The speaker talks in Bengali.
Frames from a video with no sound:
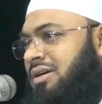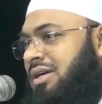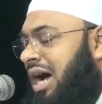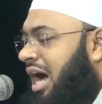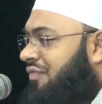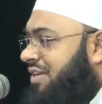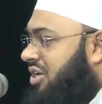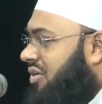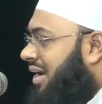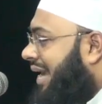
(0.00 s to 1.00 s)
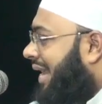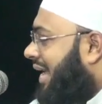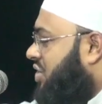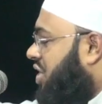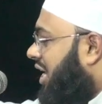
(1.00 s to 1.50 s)
হাফিজ কোরআনের
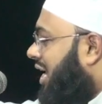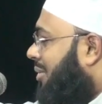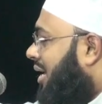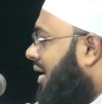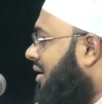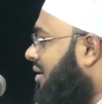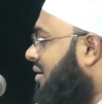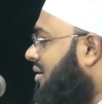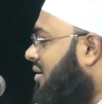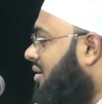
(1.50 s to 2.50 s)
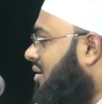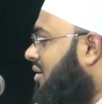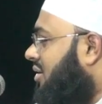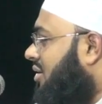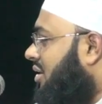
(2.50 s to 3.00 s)
কাছে গিয়ে বলেন
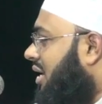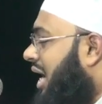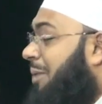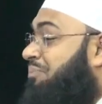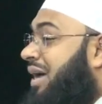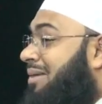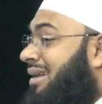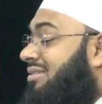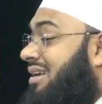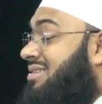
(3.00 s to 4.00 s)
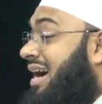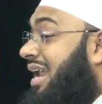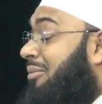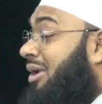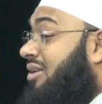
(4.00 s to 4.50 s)
আপনার মাদ্রাসার
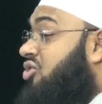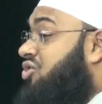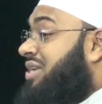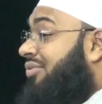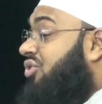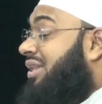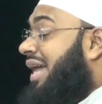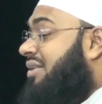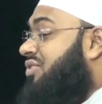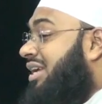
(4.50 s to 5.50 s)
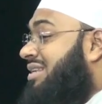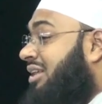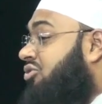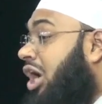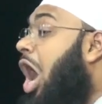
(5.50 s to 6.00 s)
এমন একজন ছাত্র দেন যেই
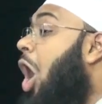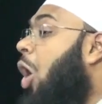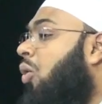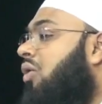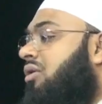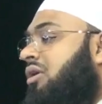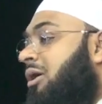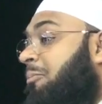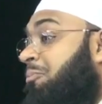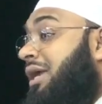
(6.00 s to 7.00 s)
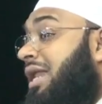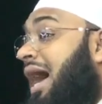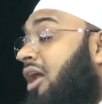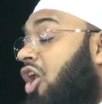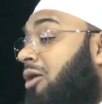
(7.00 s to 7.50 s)
ছাত্র বিনা
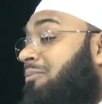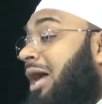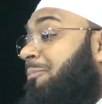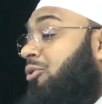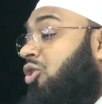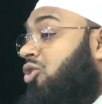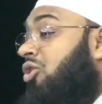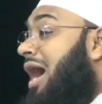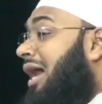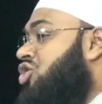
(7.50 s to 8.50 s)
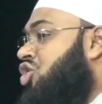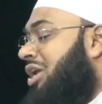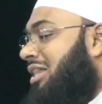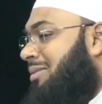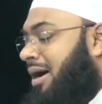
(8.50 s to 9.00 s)
লক্ষ্মায় পুরো কোরআন
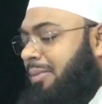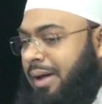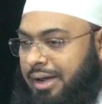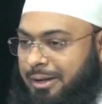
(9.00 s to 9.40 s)
শোনাতে পারবে